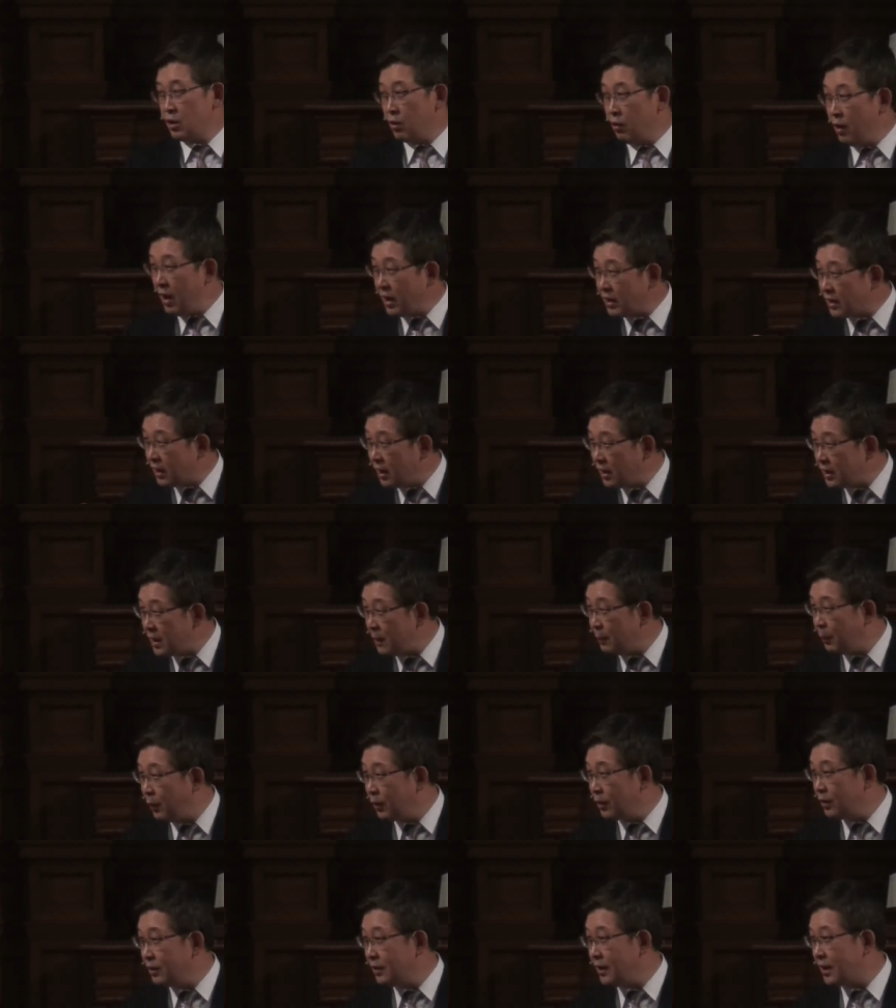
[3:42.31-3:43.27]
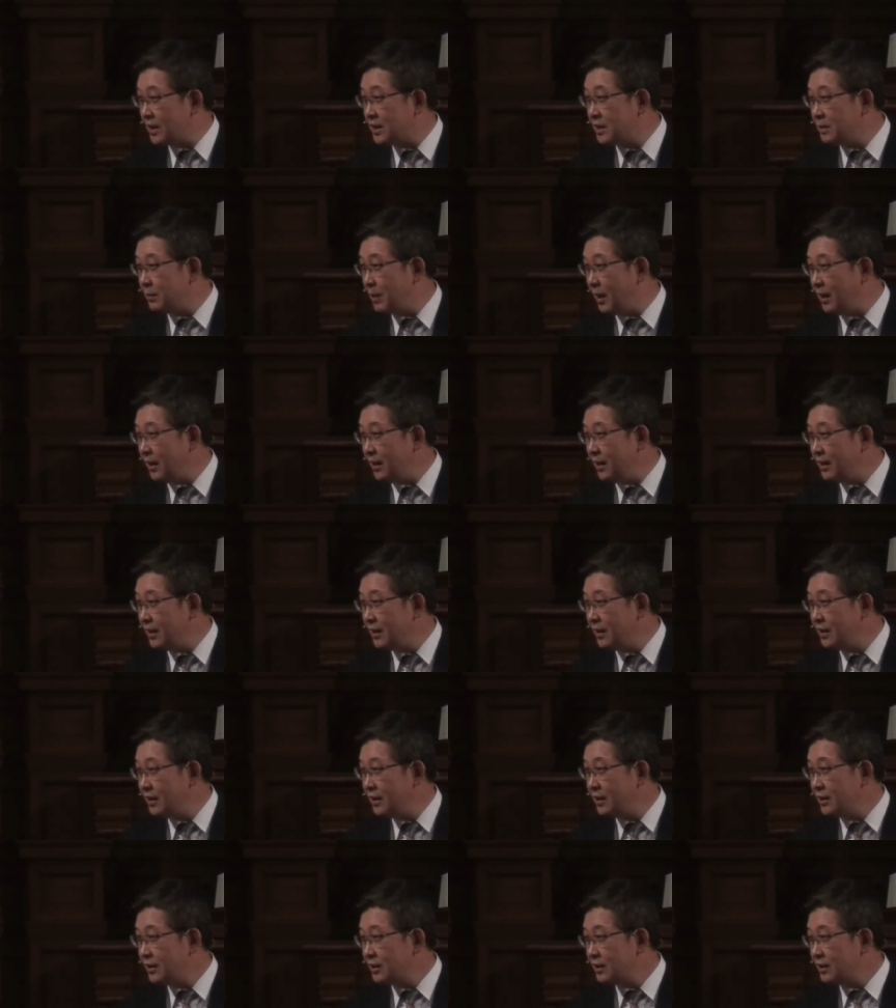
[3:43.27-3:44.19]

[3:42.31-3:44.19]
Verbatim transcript: 정확하게 보는 것 같지만